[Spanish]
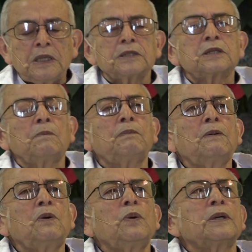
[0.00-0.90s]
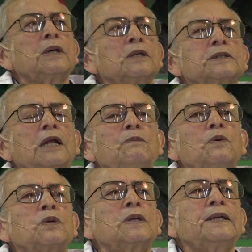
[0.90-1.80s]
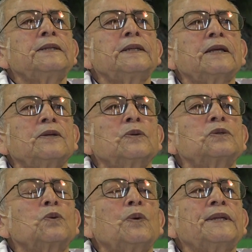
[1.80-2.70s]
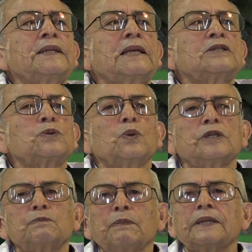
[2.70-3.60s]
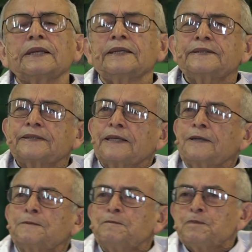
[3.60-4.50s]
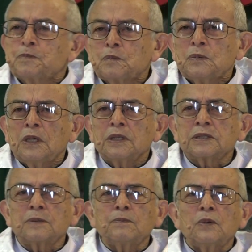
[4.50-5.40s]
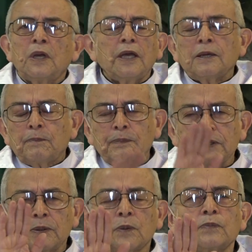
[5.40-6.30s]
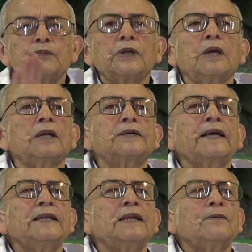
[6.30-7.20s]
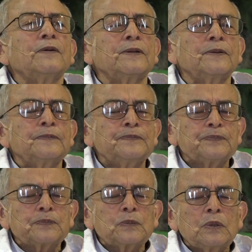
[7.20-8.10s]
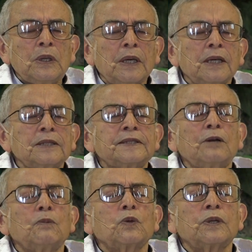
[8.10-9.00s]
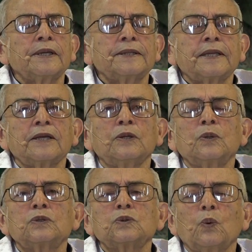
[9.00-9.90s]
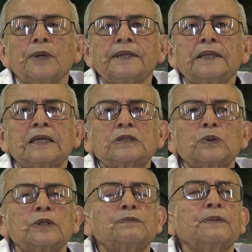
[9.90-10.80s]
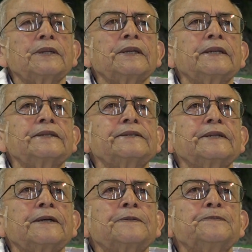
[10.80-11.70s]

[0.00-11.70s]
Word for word: San Pablo en el Salmo 32 cuenta su experiencia. Eh, perdón, el rey David en el Salmo 32 cuenta su experiencia.